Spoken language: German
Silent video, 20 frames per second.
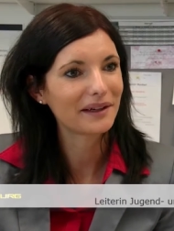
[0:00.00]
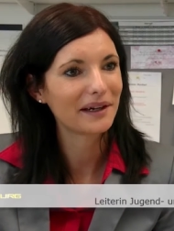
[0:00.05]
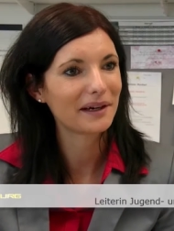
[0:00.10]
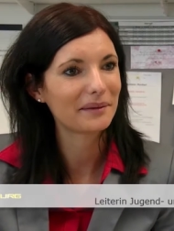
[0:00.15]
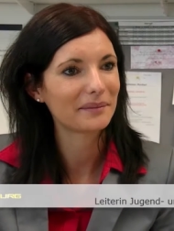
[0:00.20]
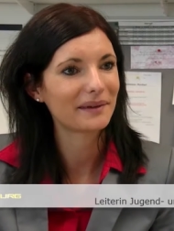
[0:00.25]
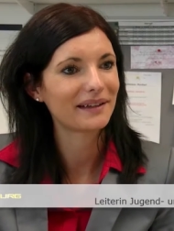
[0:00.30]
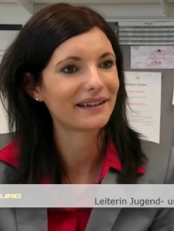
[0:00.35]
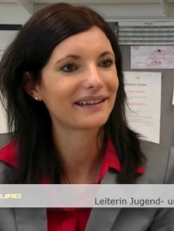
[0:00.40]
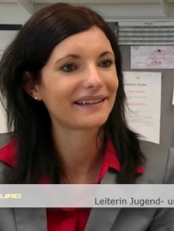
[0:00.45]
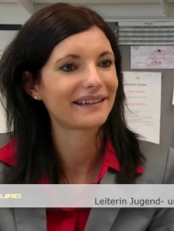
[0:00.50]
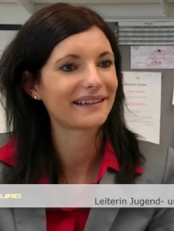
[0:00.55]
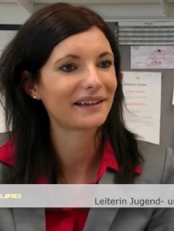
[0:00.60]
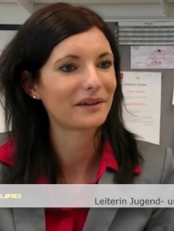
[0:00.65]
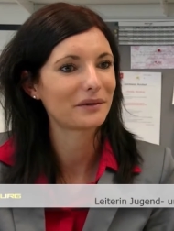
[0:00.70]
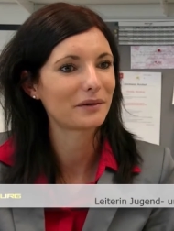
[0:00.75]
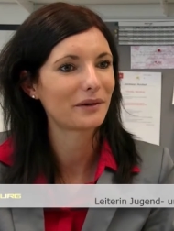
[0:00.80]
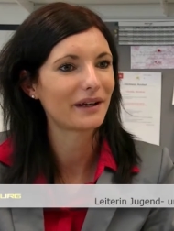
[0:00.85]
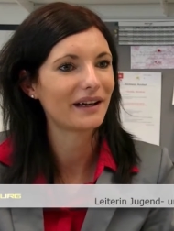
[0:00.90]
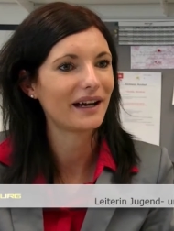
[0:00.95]
Wir haben eine
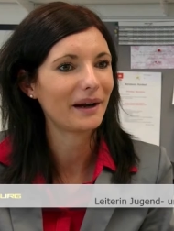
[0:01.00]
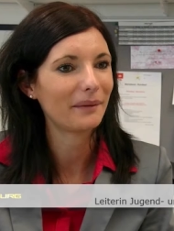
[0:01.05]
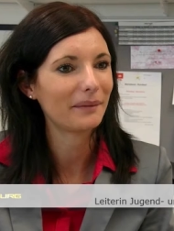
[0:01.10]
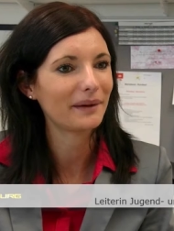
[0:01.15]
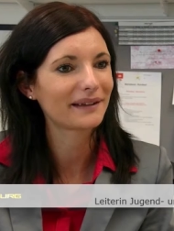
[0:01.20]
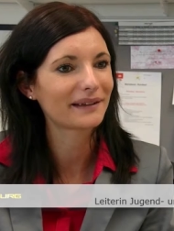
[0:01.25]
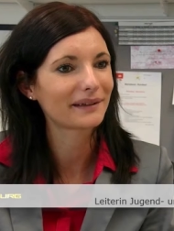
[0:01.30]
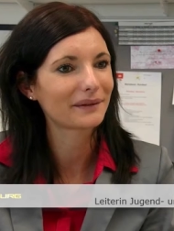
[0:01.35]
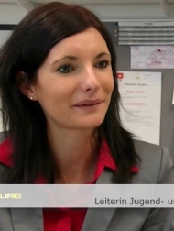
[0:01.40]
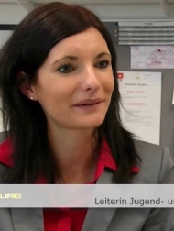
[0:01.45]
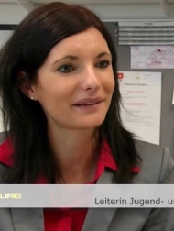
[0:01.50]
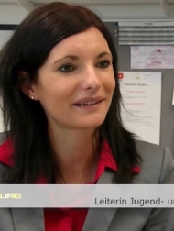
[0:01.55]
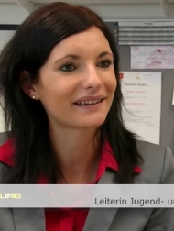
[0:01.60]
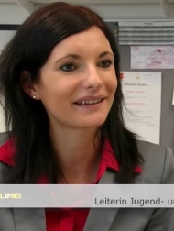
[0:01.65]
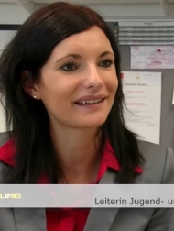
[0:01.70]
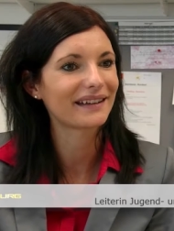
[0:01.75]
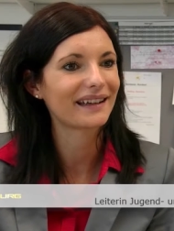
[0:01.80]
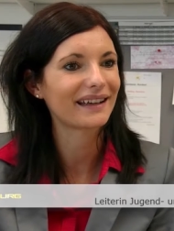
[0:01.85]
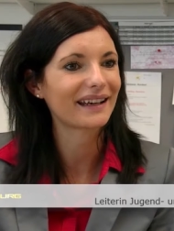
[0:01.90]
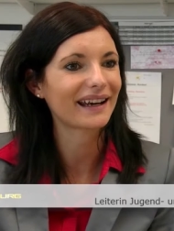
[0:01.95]
sehr hohe
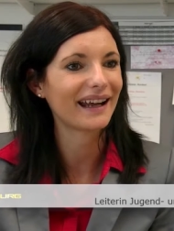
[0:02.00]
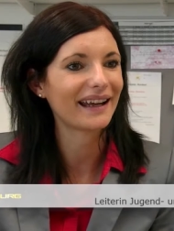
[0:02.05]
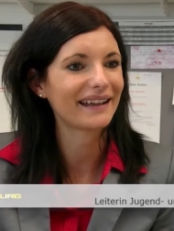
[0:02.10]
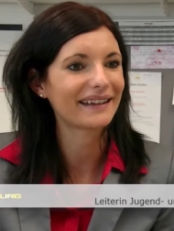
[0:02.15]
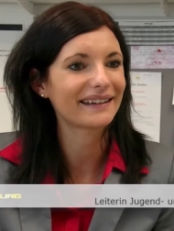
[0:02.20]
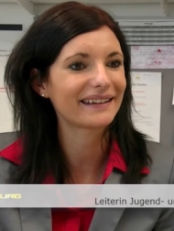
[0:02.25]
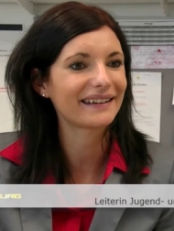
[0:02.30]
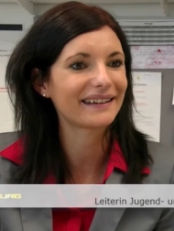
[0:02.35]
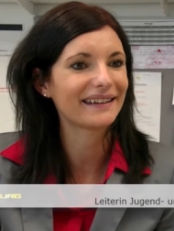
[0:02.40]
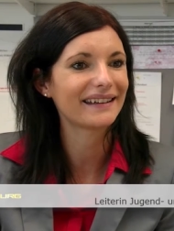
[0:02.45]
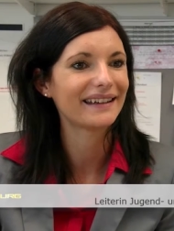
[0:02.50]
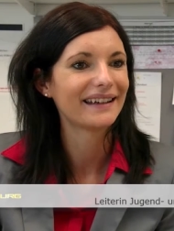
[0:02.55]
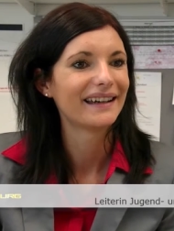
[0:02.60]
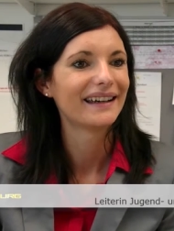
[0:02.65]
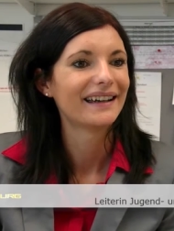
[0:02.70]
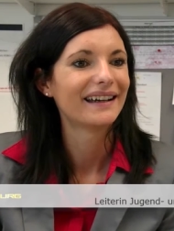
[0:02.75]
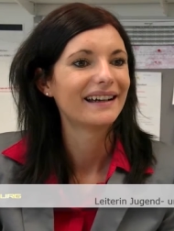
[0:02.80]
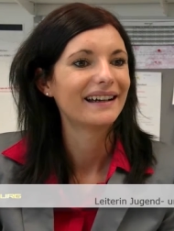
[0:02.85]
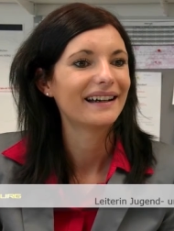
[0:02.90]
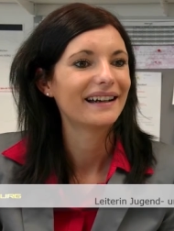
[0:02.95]
Arbeitslosenrate
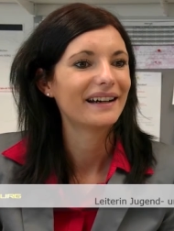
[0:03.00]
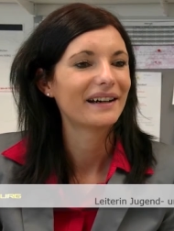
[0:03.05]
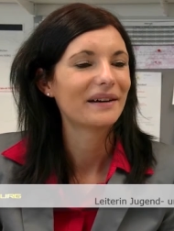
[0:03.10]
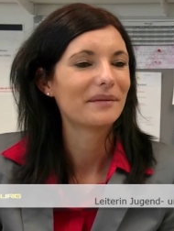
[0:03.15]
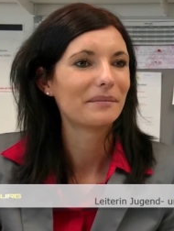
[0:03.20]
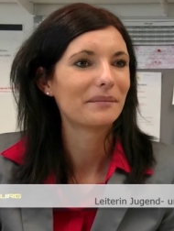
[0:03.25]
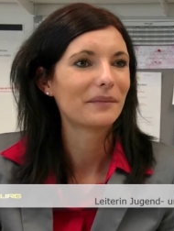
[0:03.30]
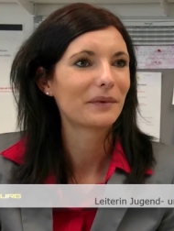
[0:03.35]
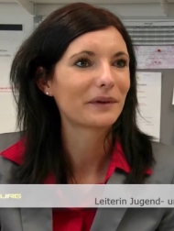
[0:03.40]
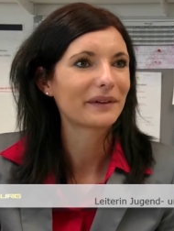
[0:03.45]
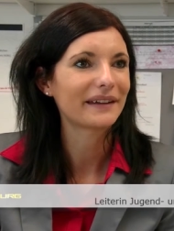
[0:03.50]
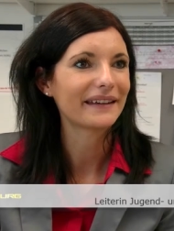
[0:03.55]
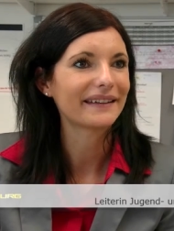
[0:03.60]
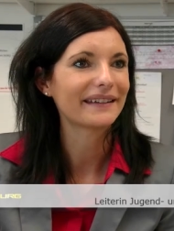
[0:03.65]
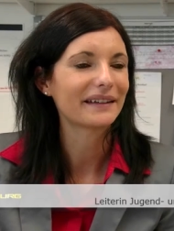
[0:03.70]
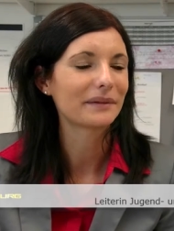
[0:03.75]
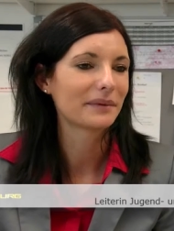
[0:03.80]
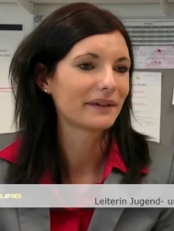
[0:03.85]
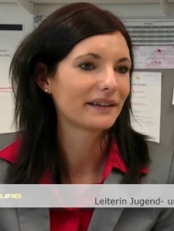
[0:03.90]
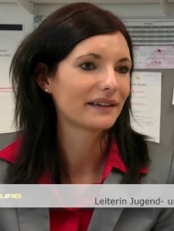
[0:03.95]
ähm, und
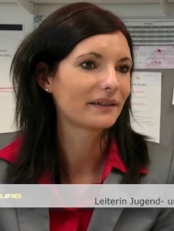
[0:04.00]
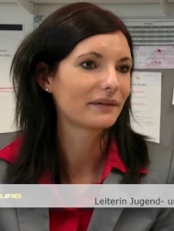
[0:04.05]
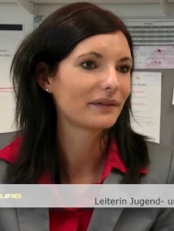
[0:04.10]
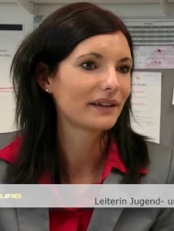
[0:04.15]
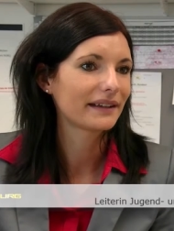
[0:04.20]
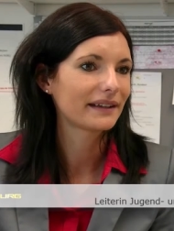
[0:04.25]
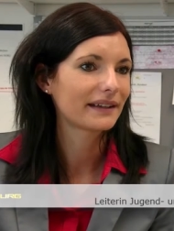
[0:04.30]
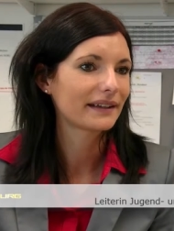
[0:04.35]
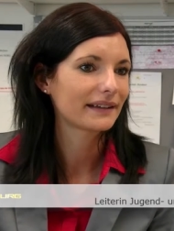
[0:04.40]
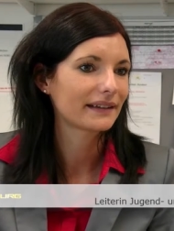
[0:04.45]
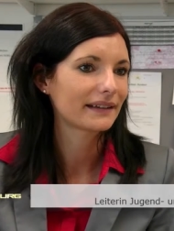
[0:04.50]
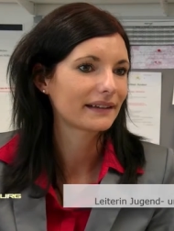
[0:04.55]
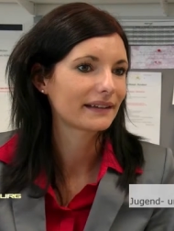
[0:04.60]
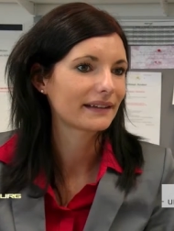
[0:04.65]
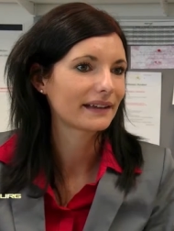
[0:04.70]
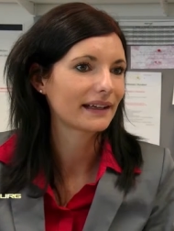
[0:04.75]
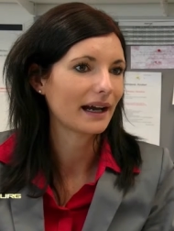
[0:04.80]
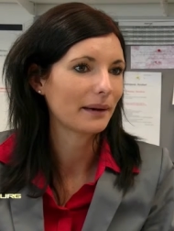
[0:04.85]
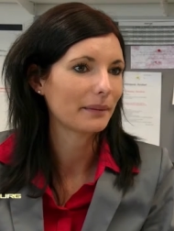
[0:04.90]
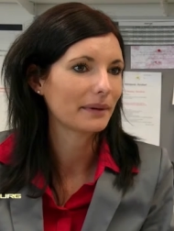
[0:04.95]
deshalb ist es wichtig, dass
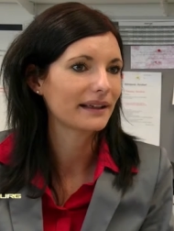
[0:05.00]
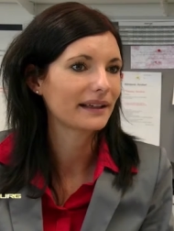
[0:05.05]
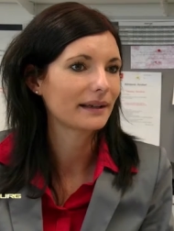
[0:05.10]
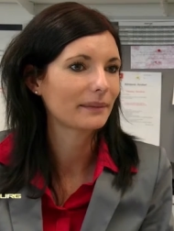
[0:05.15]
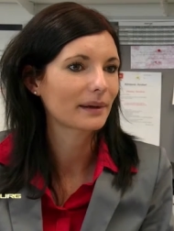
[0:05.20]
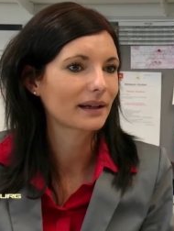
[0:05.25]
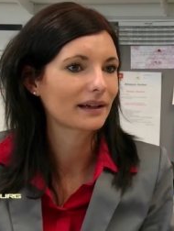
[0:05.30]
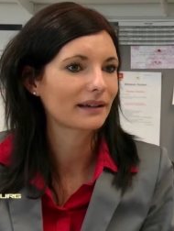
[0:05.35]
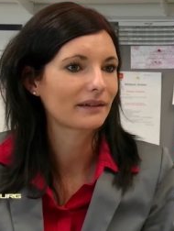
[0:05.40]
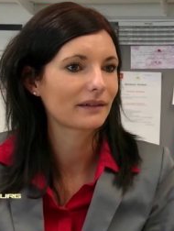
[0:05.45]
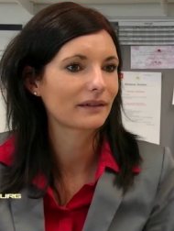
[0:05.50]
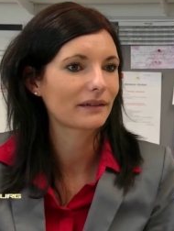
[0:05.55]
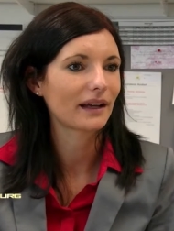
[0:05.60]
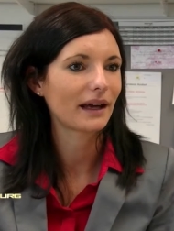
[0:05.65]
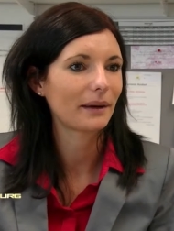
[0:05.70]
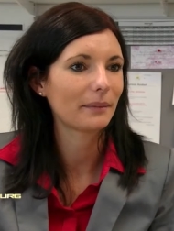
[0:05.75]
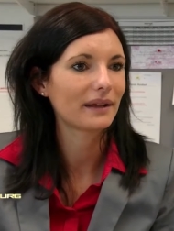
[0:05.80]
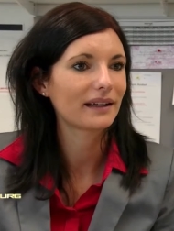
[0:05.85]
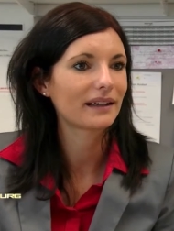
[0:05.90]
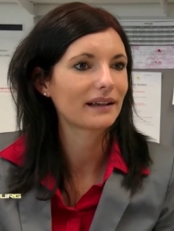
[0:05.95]
sich Arbeitnehmerinnen und
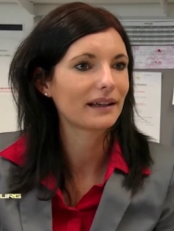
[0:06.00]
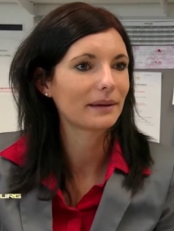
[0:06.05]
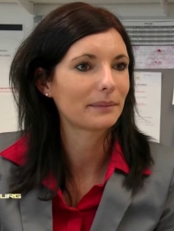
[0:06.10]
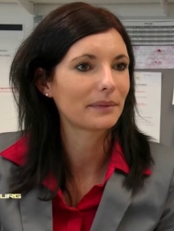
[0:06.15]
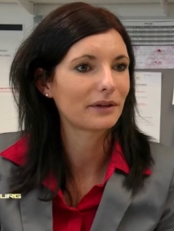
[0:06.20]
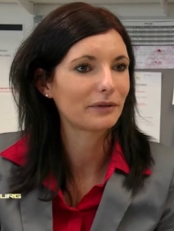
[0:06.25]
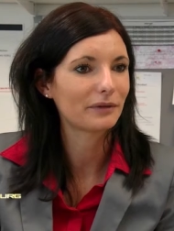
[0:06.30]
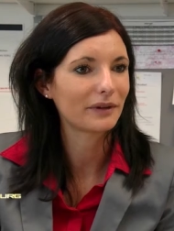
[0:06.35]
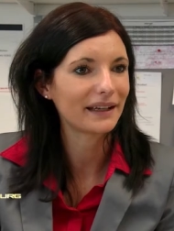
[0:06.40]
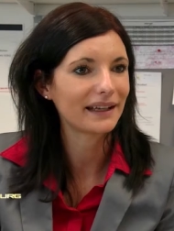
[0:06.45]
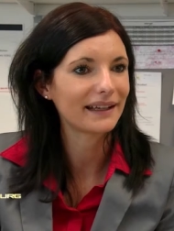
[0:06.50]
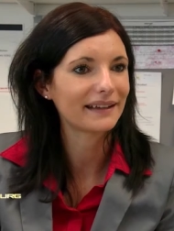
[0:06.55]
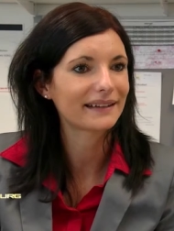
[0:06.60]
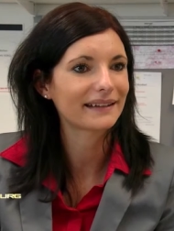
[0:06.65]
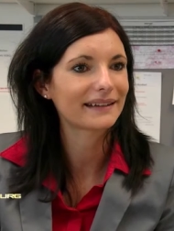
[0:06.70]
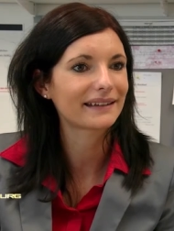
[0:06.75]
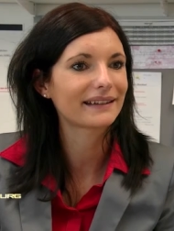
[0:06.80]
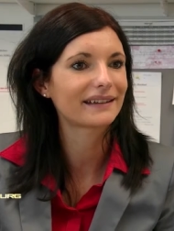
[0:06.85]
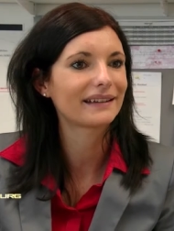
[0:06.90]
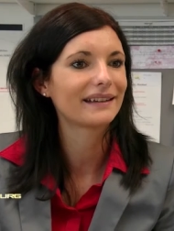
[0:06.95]
Arbeitnehmer
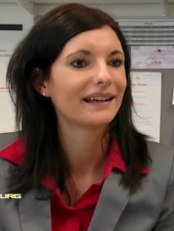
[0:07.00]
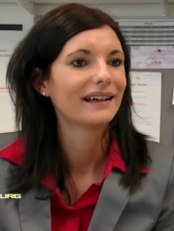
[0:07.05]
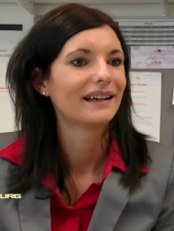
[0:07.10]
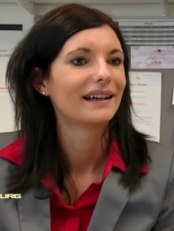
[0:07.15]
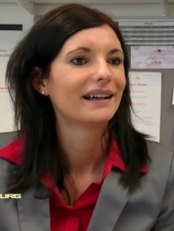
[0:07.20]
vernetzen,